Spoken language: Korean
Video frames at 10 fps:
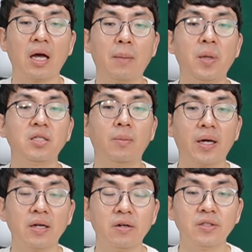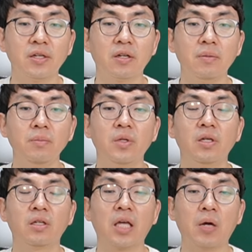앞에서 말한 것처럼
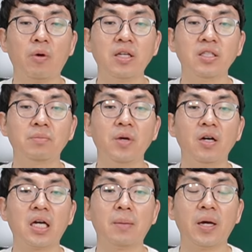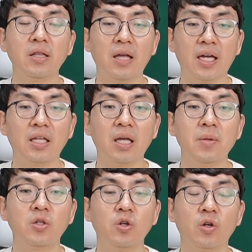객관식 평가만 하게
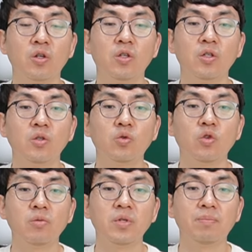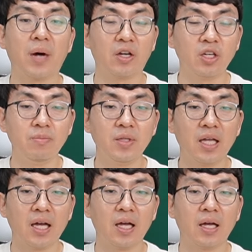되면요. 수업이
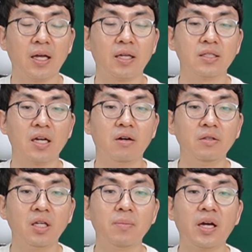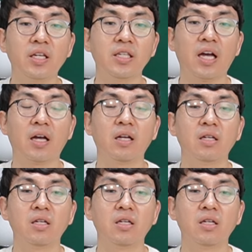바뀝니다. 자, 어떻게 바뀌냐.